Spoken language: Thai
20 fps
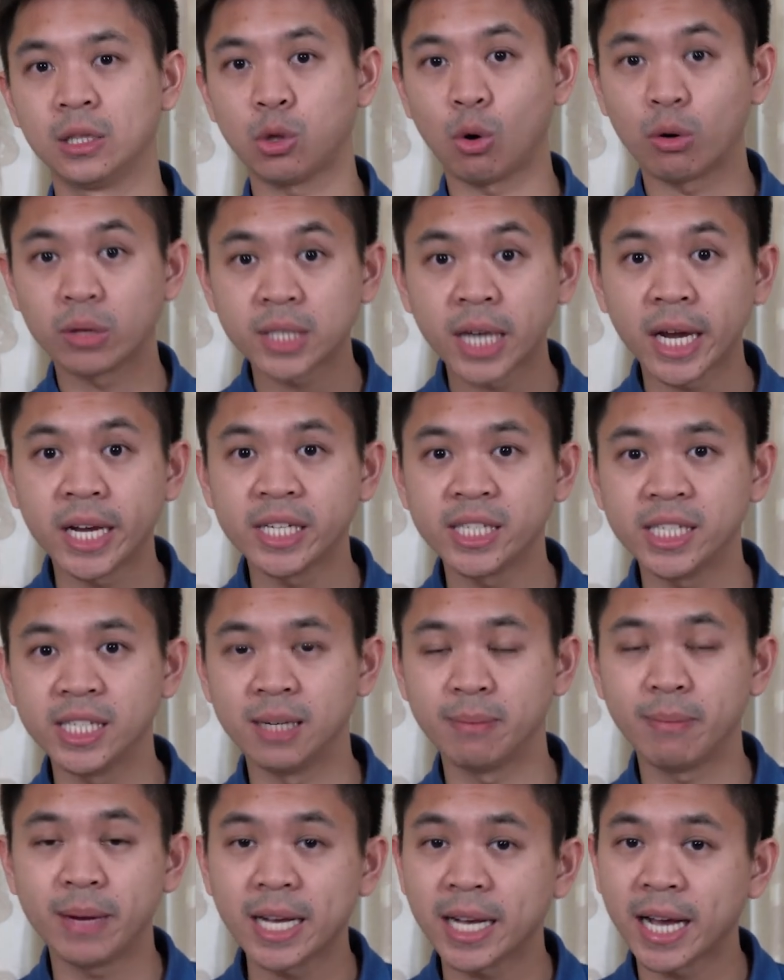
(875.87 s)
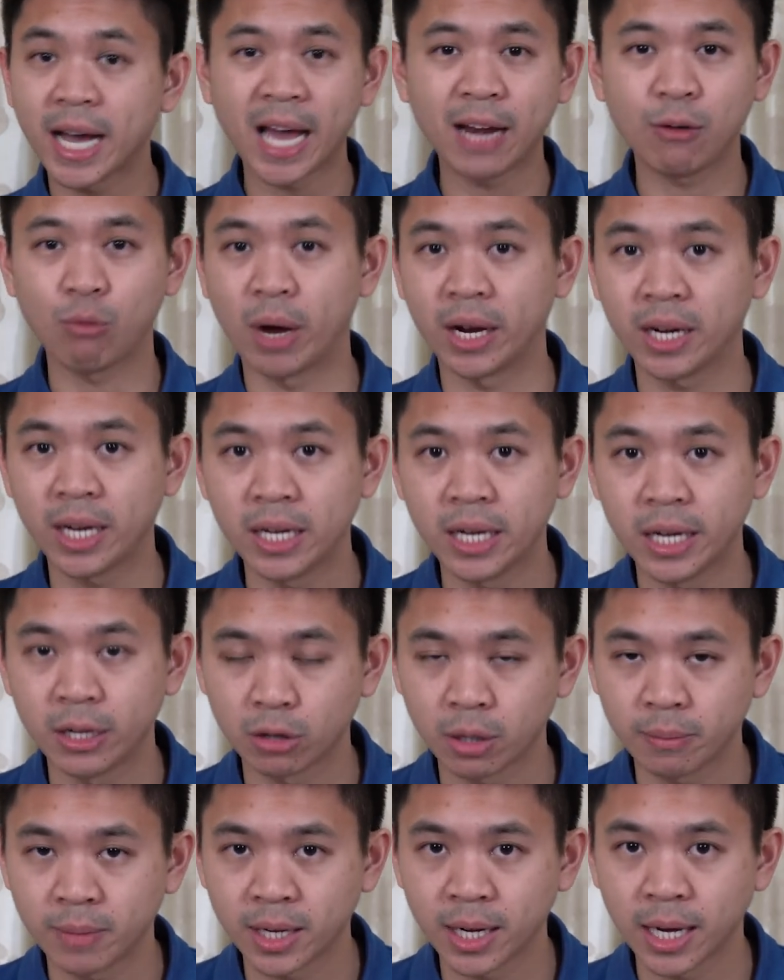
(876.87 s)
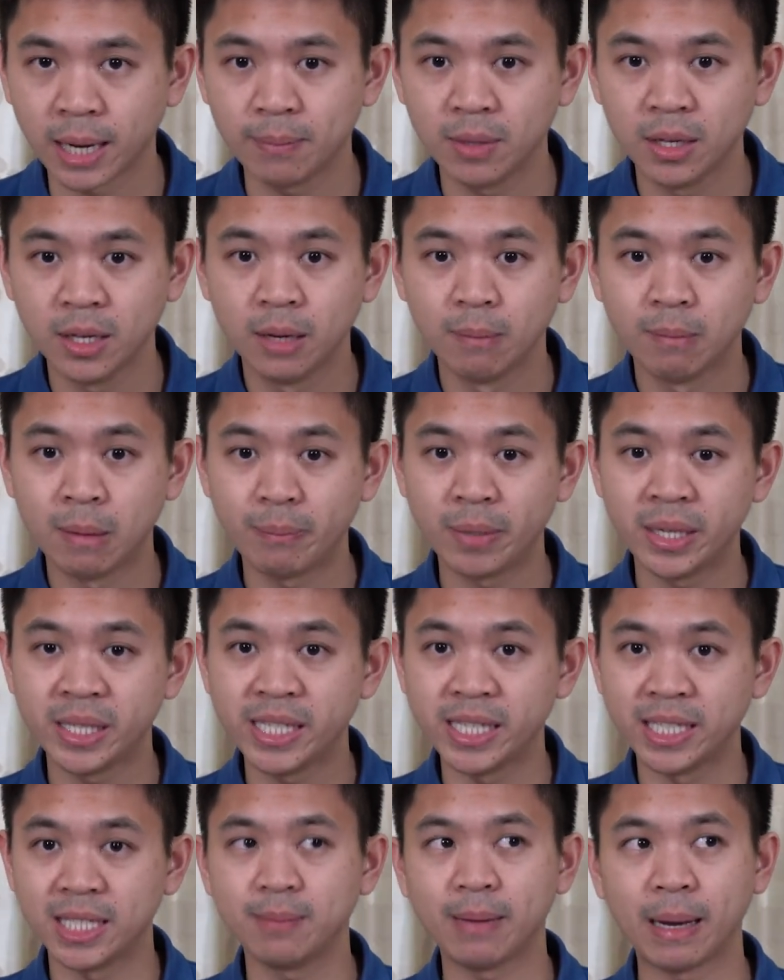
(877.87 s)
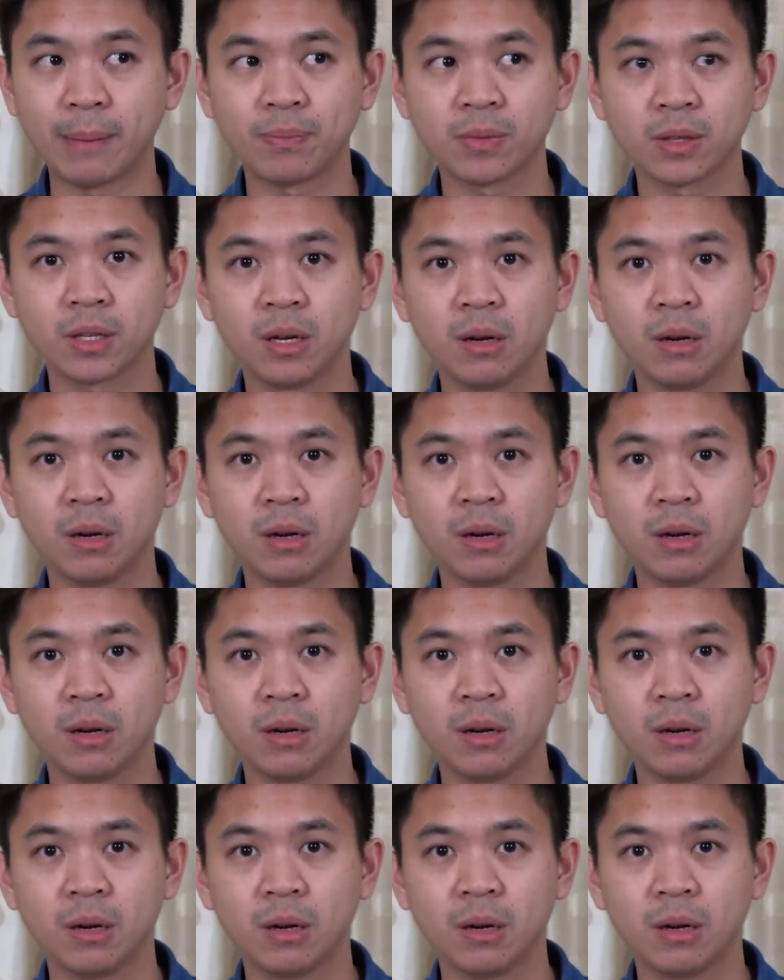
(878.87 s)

ตกใจสิไม่ได้คาดหวังอะไรเลยใช่ไหมครับมันเป็นสิ่งที่แบบ